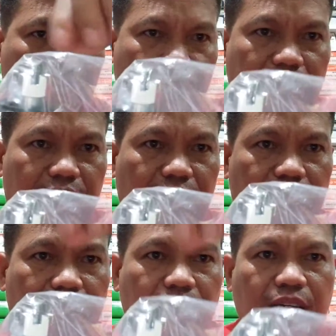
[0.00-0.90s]
pag
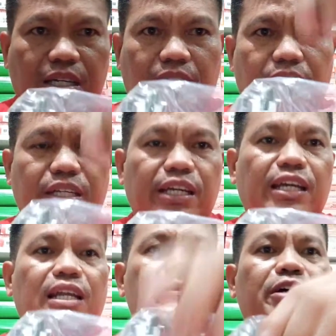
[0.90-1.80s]
eh,
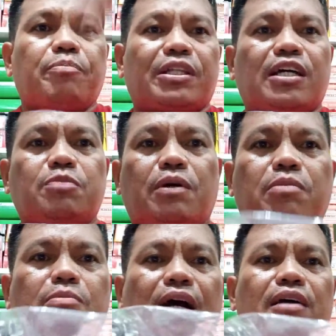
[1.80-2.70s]
hinihila mo yan pataas
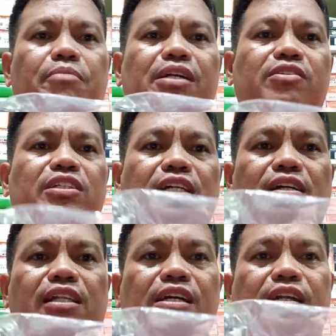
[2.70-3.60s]
pababa mayroon na siyang
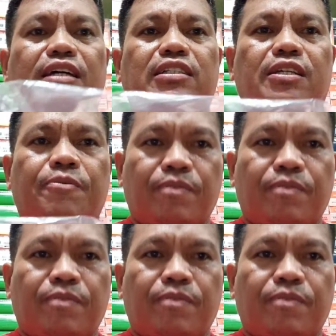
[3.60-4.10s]
clearance